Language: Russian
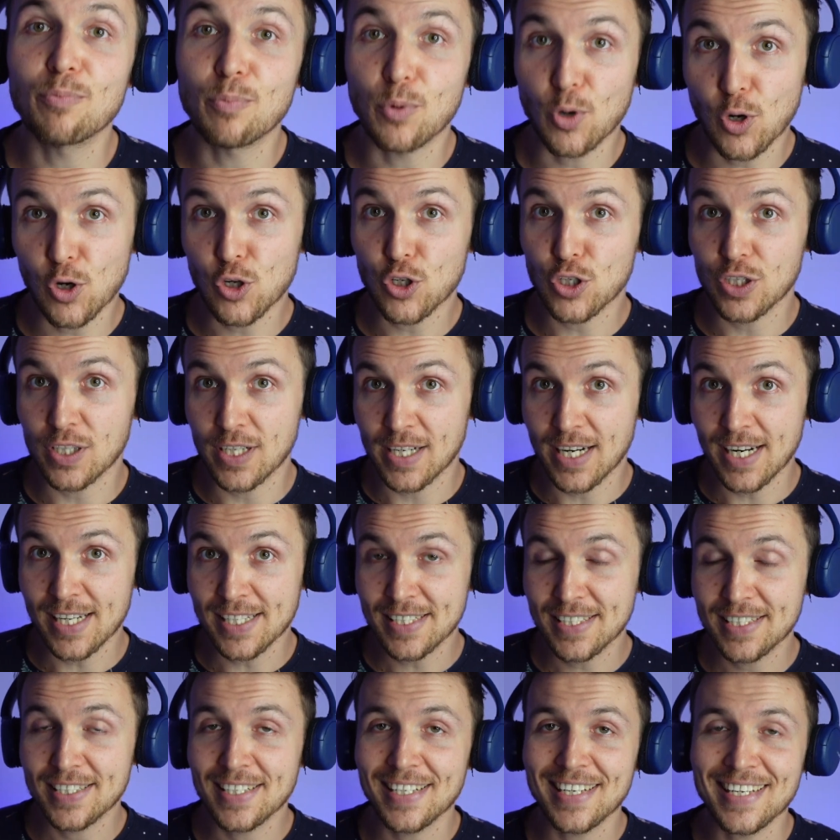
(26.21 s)
В прошлый
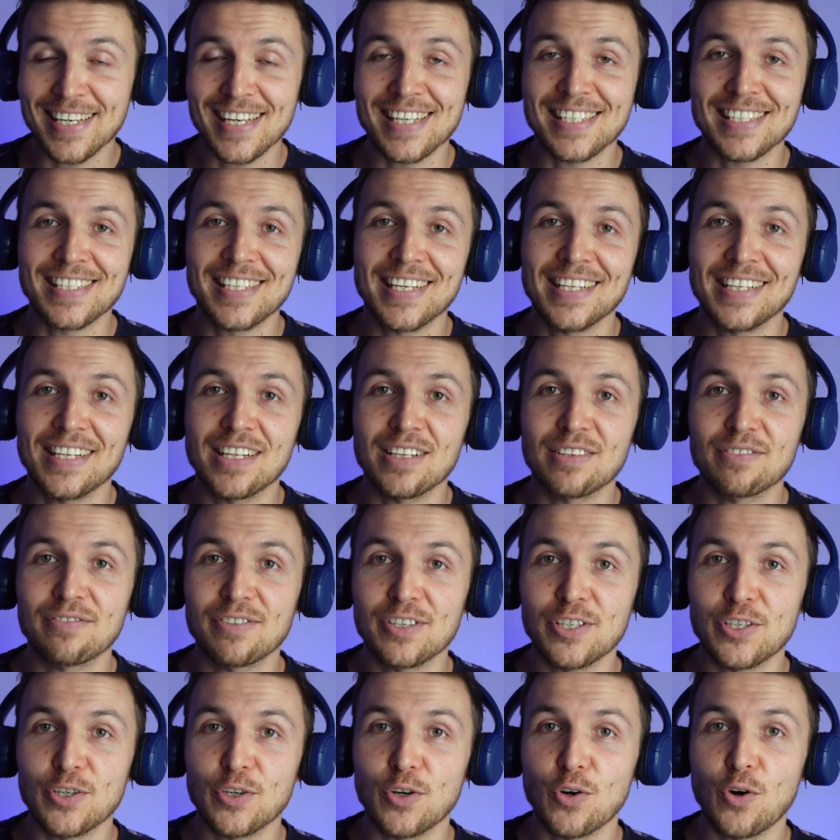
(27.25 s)
раз я сделал
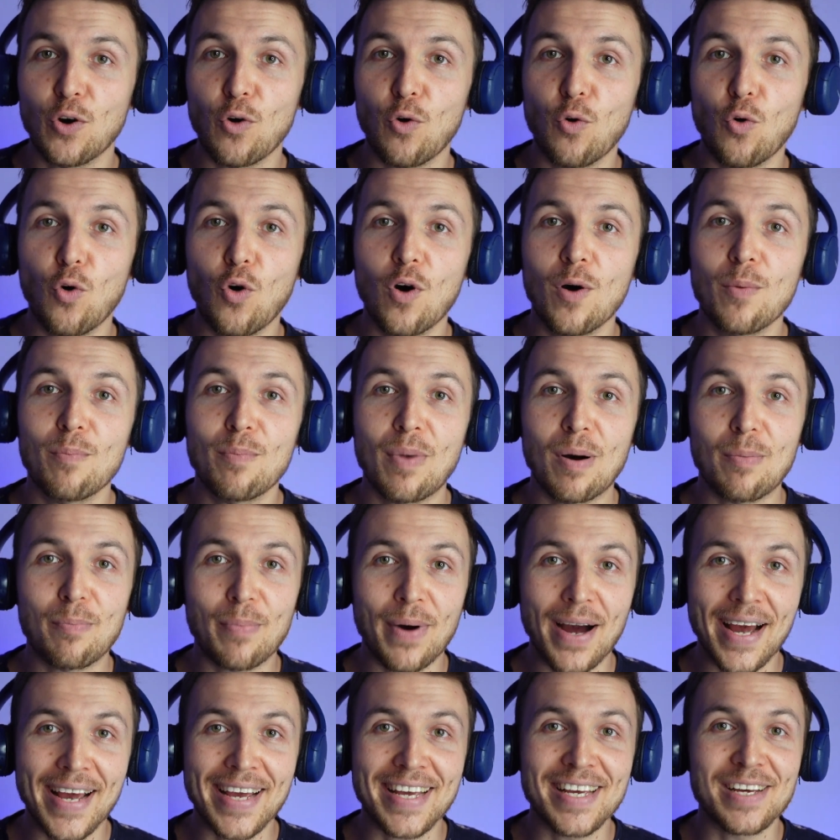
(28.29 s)
видео о
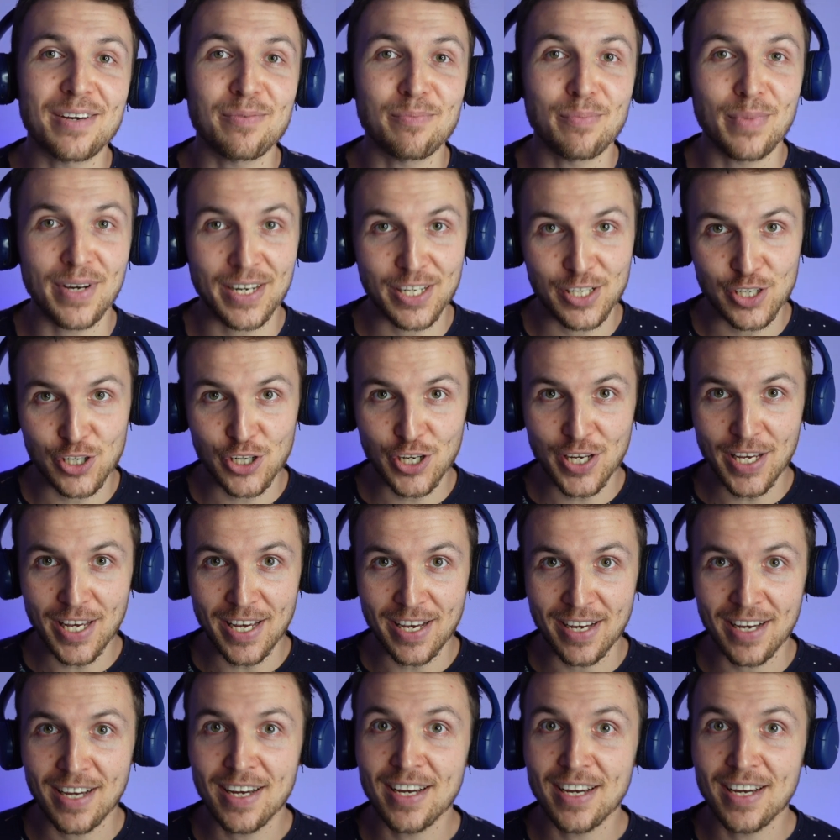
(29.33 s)
папайе-морячке,